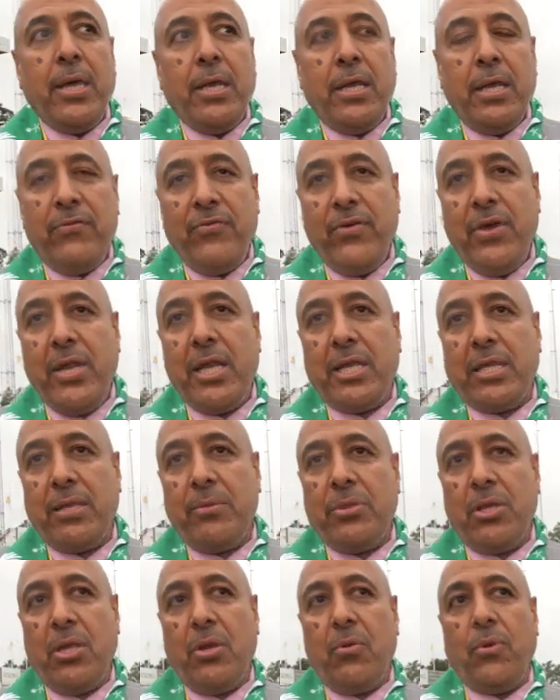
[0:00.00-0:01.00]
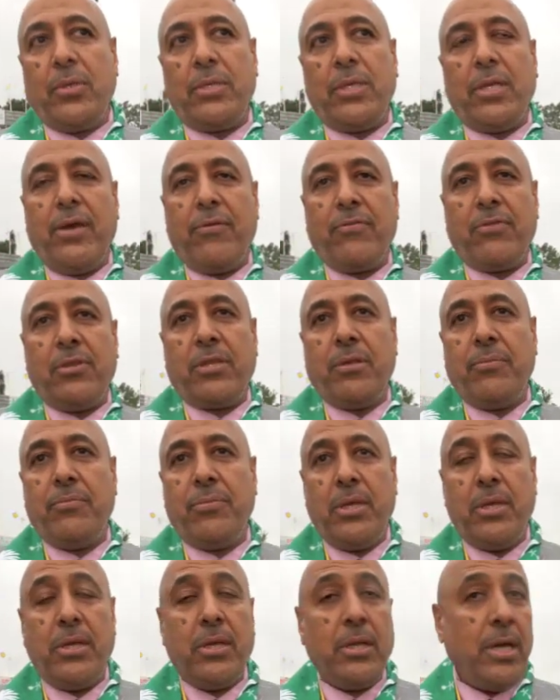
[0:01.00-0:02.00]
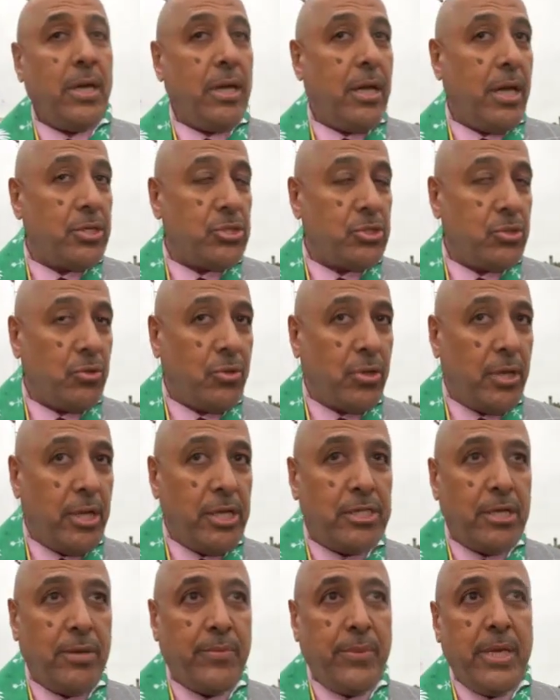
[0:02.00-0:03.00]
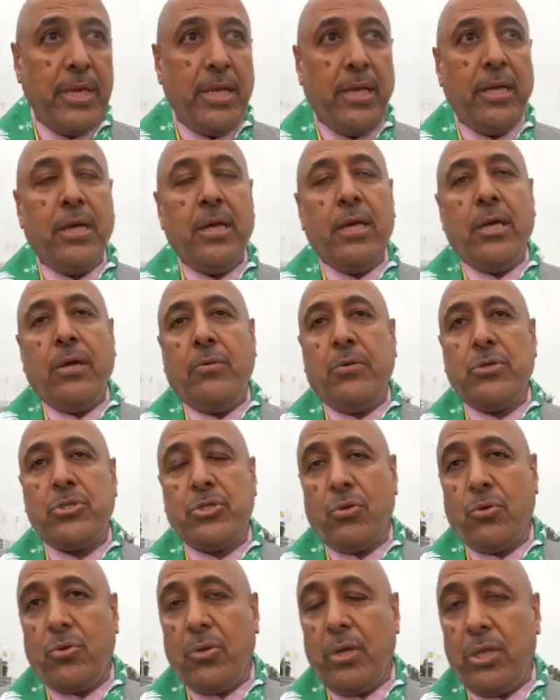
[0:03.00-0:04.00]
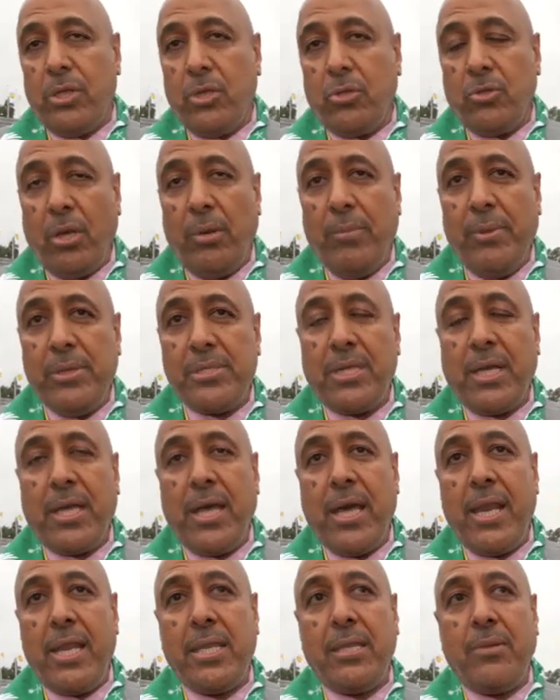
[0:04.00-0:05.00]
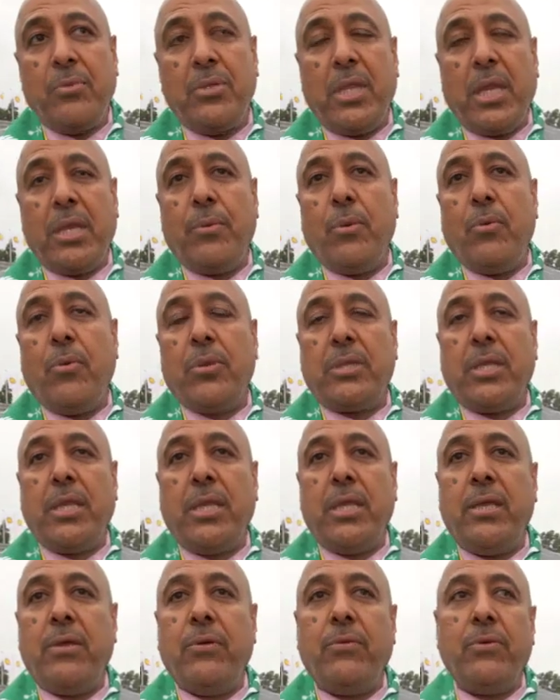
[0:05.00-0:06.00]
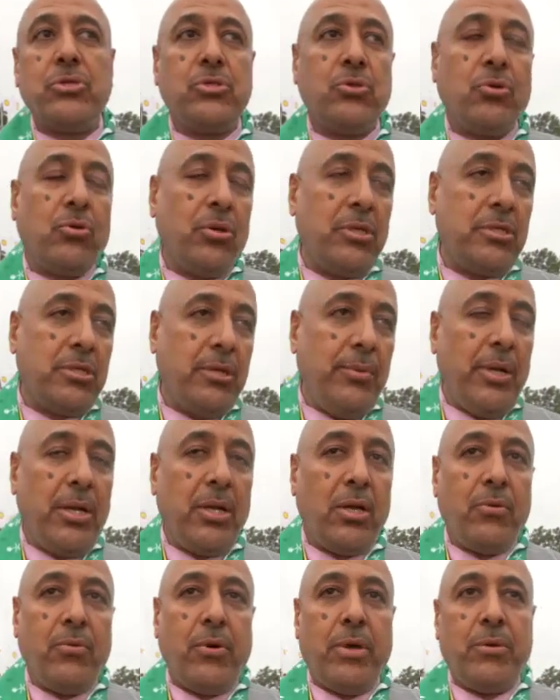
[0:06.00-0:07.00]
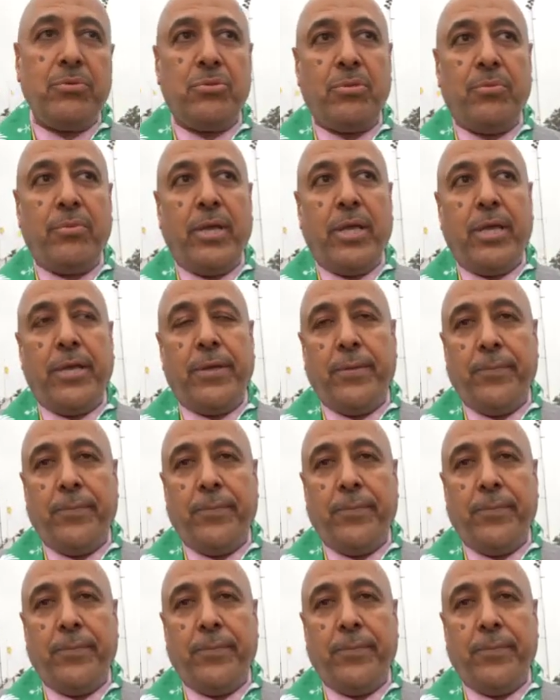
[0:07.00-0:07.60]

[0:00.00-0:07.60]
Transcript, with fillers: لفعل تمثيل الوطن افضل تمثيل الشكر للجميع والشكر للدكتور عبد العزيز الخالد المدرب الوطني والشكر لجميع الاخوان والزملاء.